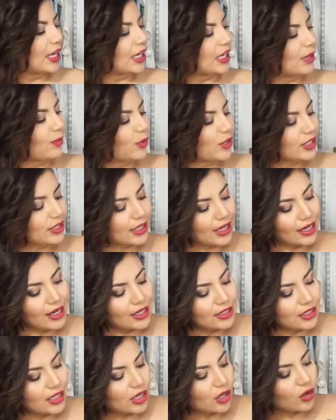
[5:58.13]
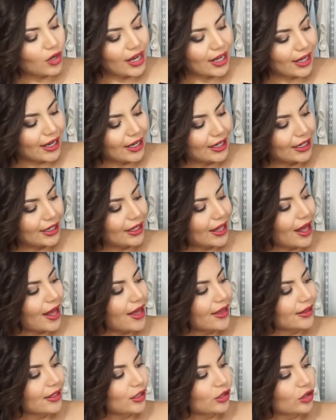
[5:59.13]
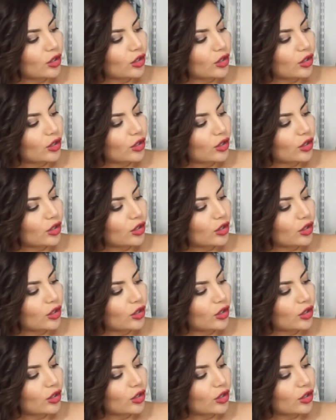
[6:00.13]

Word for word: Y pues, ¿qué les digo? La calidad y